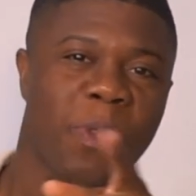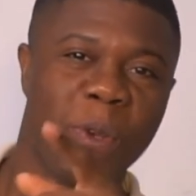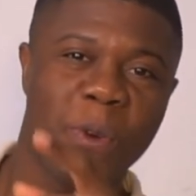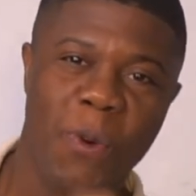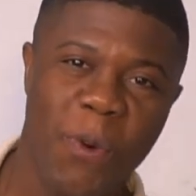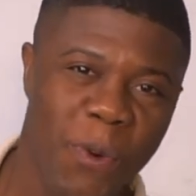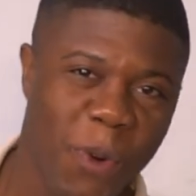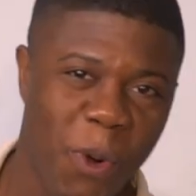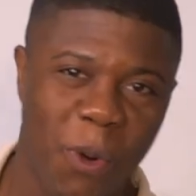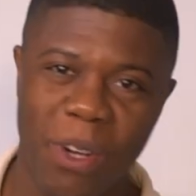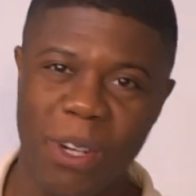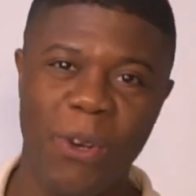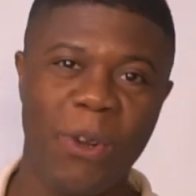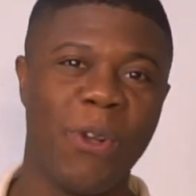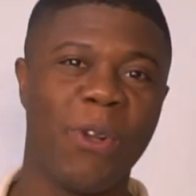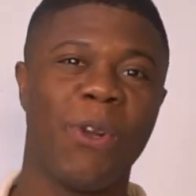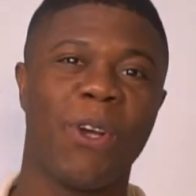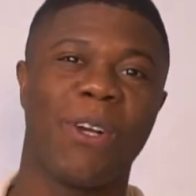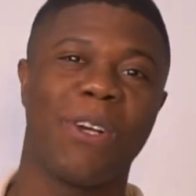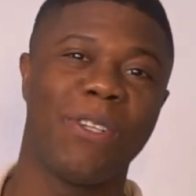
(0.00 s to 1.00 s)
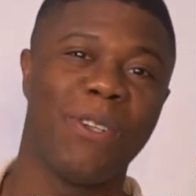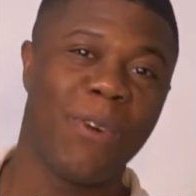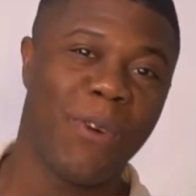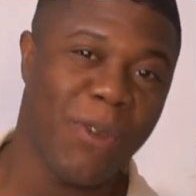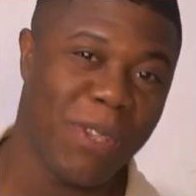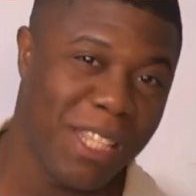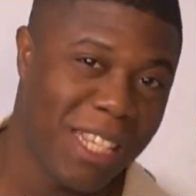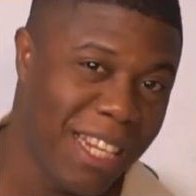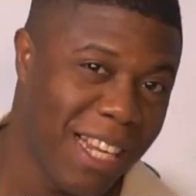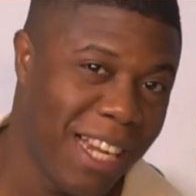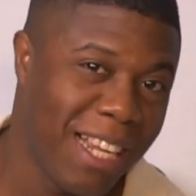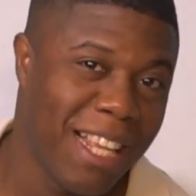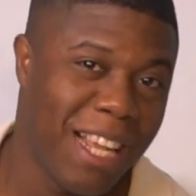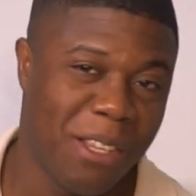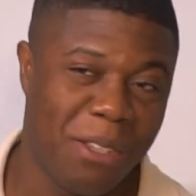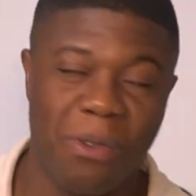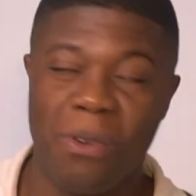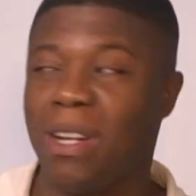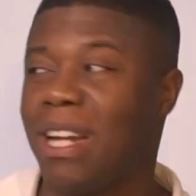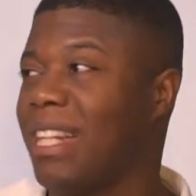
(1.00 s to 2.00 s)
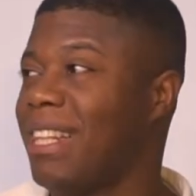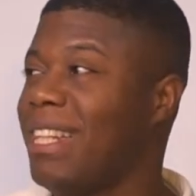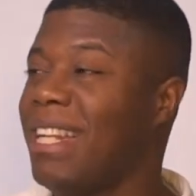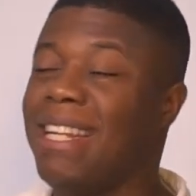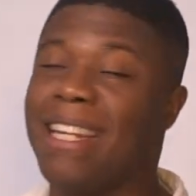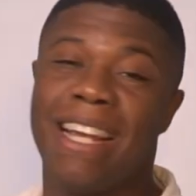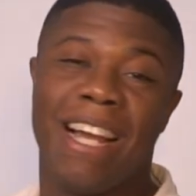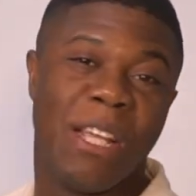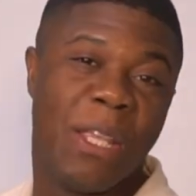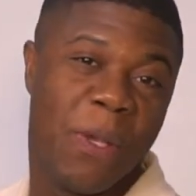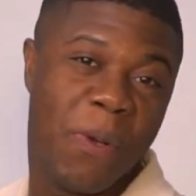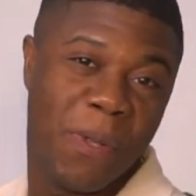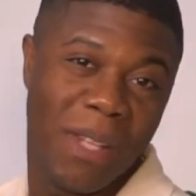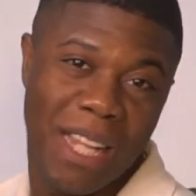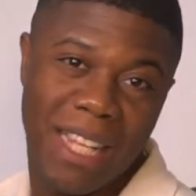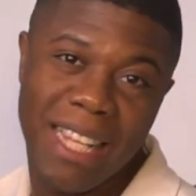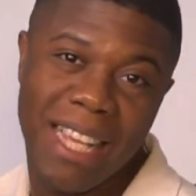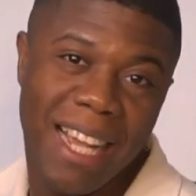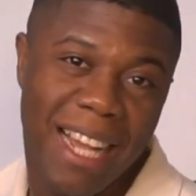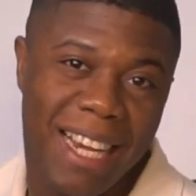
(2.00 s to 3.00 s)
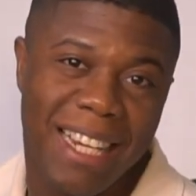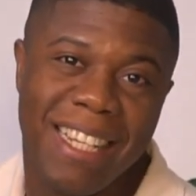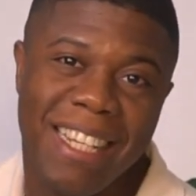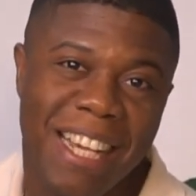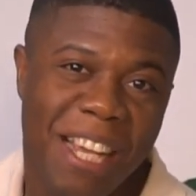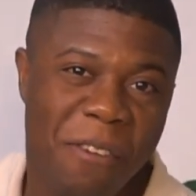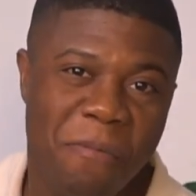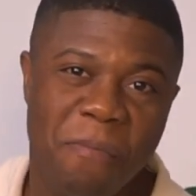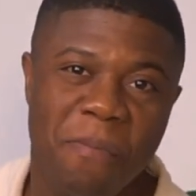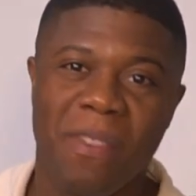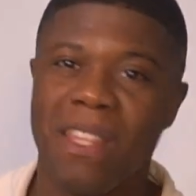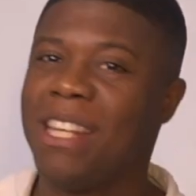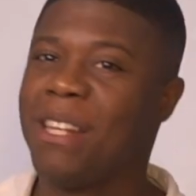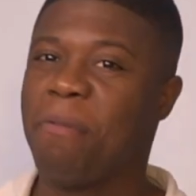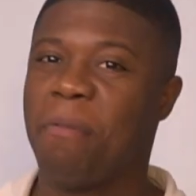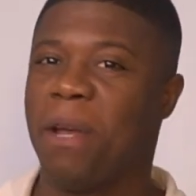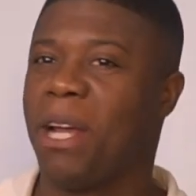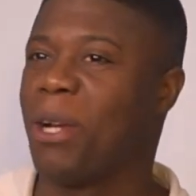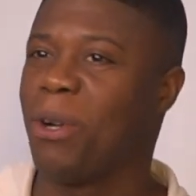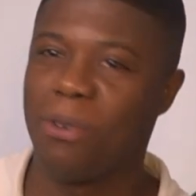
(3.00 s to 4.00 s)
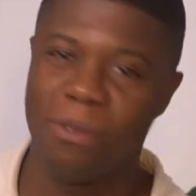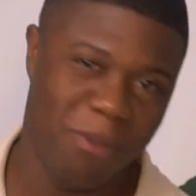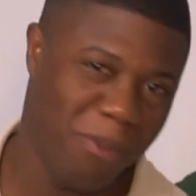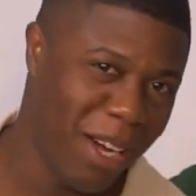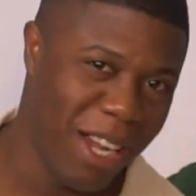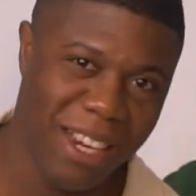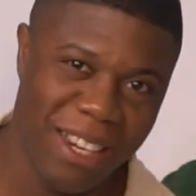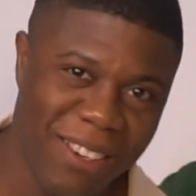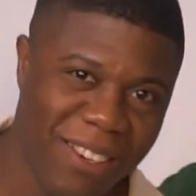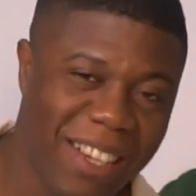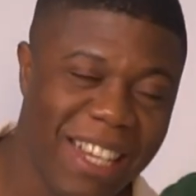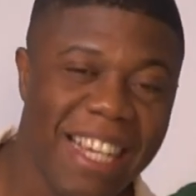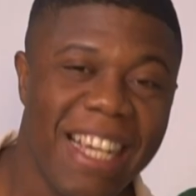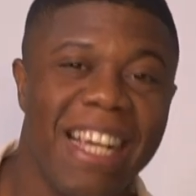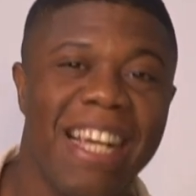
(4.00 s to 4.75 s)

uno, no, lo, no cocina ella sola, tiene ayuda de alguien pero bueno,